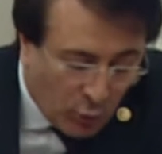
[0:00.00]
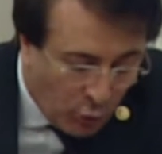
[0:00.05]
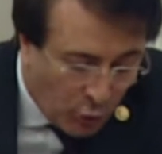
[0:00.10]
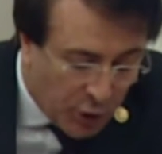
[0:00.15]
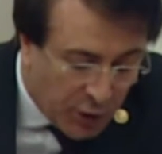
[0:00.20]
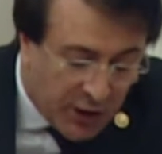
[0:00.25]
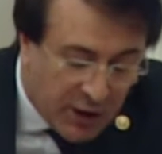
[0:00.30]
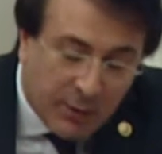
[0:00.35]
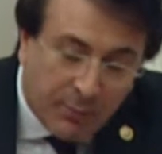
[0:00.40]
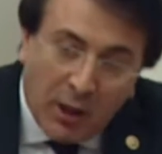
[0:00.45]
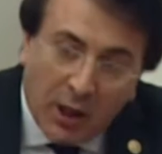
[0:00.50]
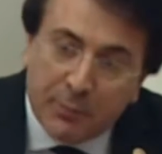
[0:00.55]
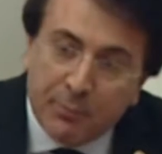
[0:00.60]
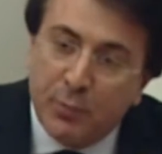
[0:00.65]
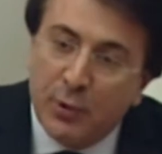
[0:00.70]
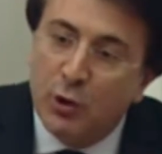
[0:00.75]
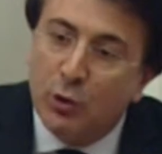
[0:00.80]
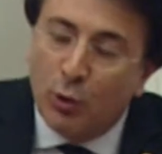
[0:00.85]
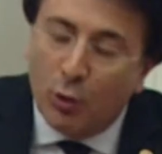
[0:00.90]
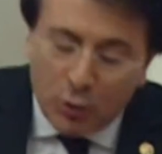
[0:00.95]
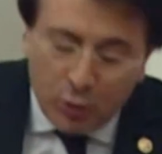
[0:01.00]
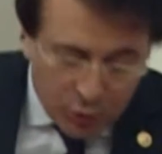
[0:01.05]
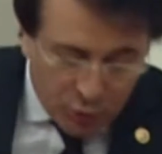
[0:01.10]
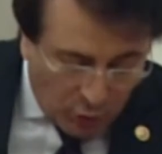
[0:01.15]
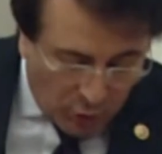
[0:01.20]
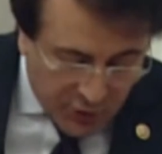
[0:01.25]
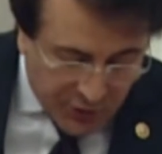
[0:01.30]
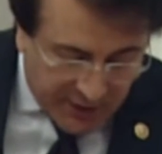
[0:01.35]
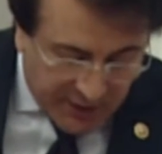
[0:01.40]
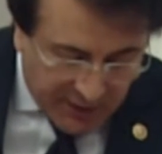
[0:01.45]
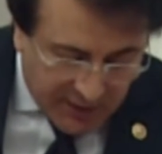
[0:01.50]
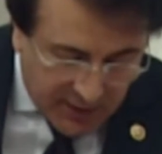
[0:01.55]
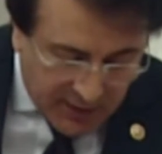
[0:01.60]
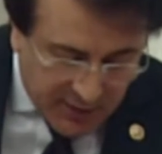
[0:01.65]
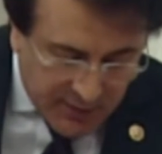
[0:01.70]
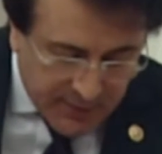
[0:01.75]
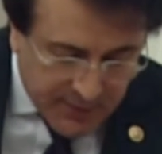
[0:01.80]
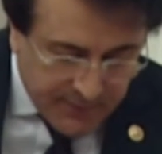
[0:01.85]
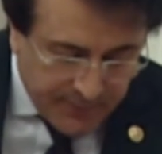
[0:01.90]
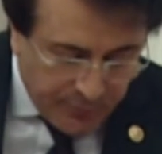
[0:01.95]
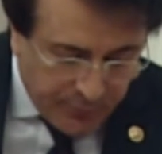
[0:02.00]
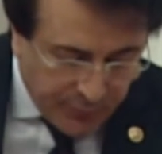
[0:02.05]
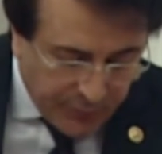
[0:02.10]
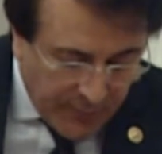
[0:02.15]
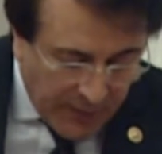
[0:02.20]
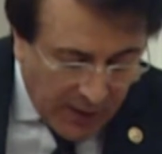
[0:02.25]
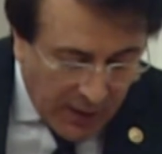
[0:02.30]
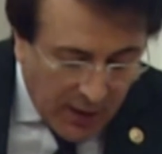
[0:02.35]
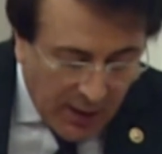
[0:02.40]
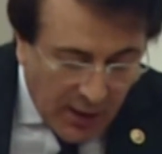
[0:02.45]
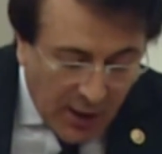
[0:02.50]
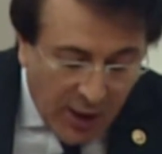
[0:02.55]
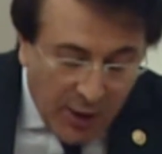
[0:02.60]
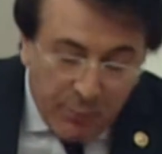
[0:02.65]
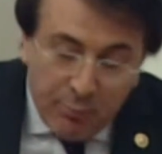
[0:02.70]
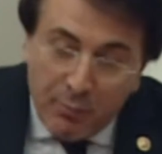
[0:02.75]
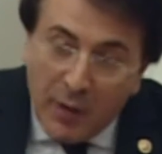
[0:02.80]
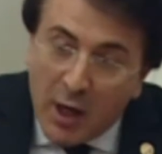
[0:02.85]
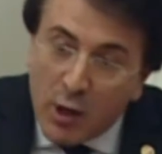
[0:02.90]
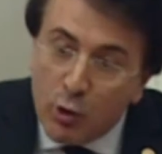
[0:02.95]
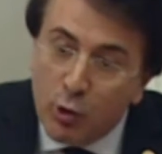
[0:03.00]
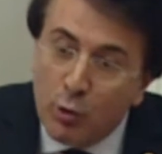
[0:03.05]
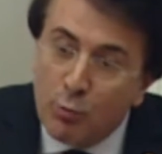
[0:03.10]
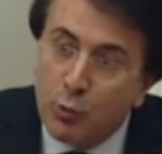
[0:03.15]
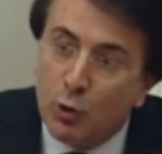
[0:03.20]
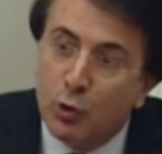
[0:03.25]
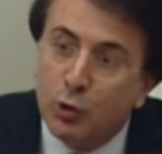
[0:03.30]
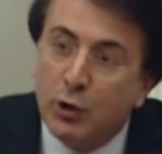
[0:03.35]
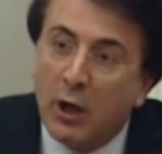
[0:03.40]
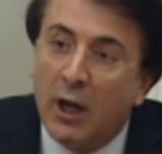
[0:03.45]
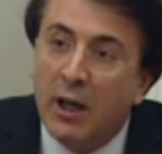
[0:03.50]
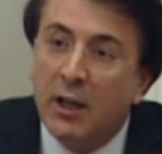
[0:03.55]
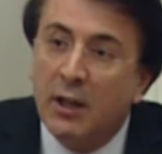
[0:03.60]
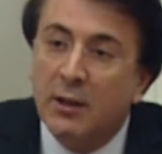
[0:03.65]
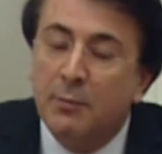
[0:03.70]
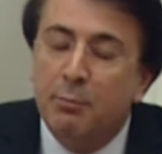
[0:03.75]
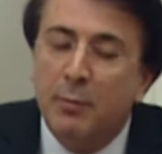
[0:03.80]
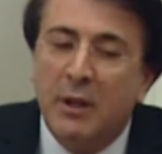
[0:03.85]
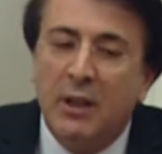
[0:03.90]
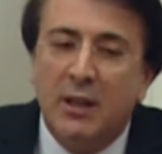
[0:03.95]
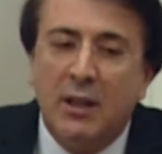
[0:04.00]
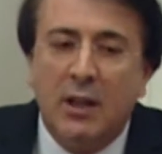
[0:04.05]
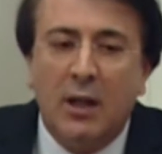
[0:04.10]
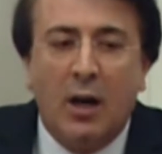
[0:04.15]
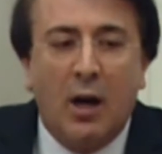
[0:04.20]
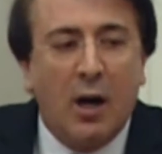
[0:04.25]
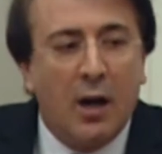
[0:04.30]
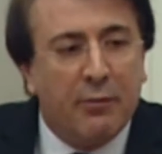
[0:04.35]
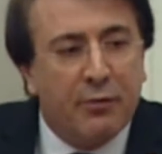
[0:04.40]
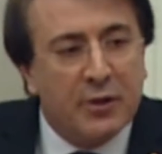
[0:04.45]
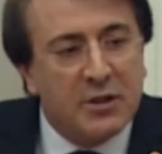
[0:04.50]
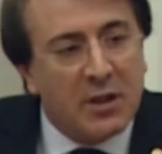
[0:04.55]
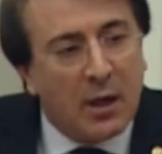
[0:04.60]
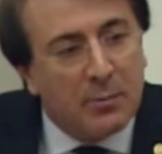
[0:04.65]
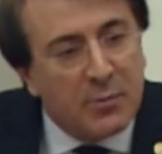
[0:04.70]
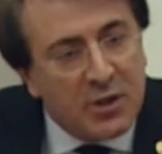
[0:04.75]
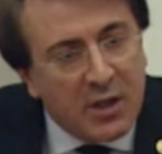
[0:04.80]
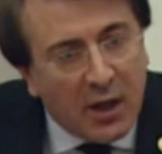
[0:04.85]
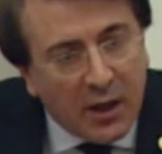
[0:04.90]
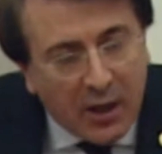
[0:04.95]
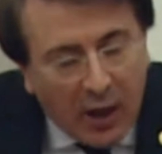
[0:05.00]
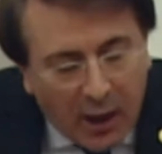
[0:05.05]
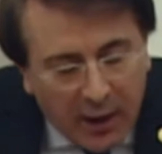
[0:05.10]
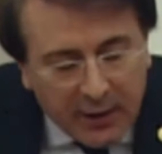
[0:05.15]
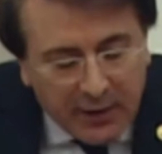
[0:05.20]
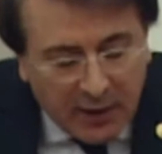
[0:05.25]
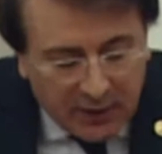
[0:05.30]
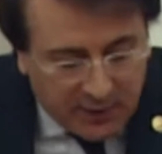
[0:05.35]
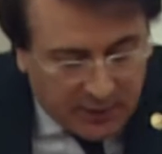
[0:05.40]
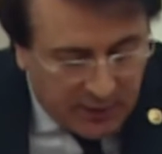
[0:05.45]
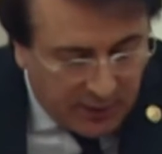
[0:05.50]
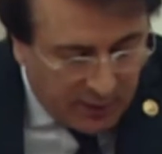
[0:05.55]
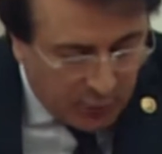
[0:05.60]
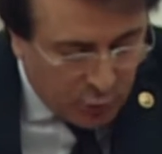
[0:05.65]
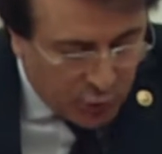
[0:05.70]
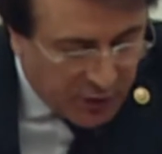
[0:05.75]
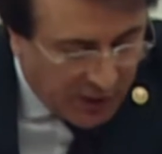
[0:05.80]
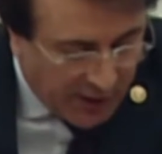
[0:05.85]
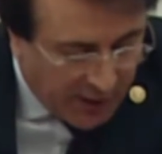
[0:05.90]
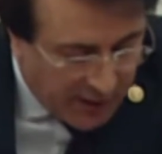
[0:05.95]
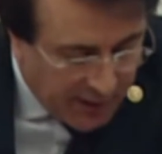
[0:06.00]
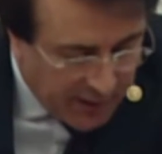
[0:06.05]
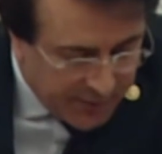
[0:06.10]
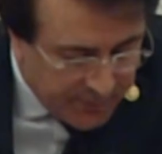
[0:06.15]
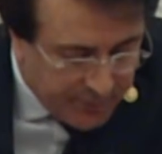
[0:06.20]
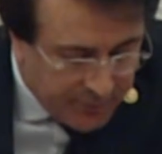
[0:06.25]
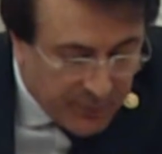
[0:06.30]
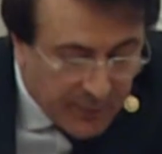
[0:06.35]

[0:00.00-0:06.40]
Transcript: 12 Mart 1918 merhum Kutay'ın milli hafızamıza kaydettiği üzere